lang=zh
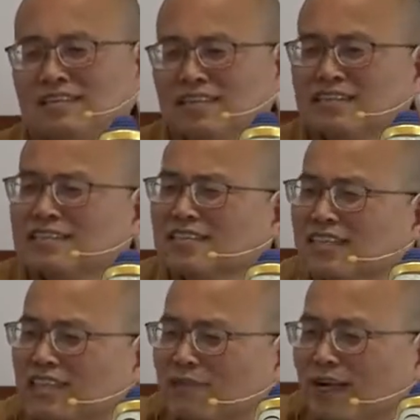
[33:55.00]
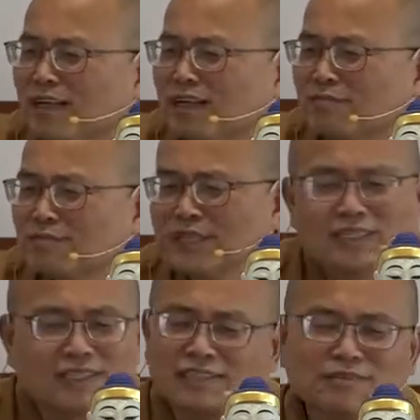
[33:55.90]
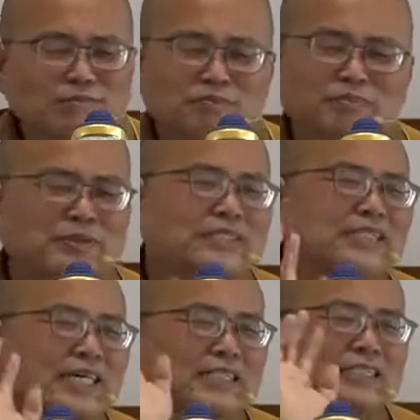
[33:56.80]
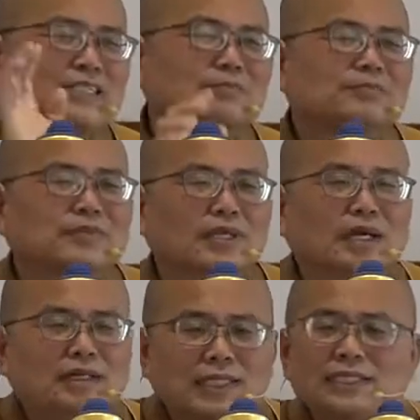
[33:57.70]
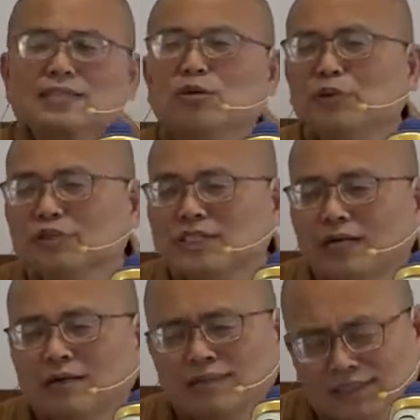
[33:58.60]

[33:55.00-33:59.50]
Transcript: 可能真的可以吗？不可以，不是这样子的。但是有没有效？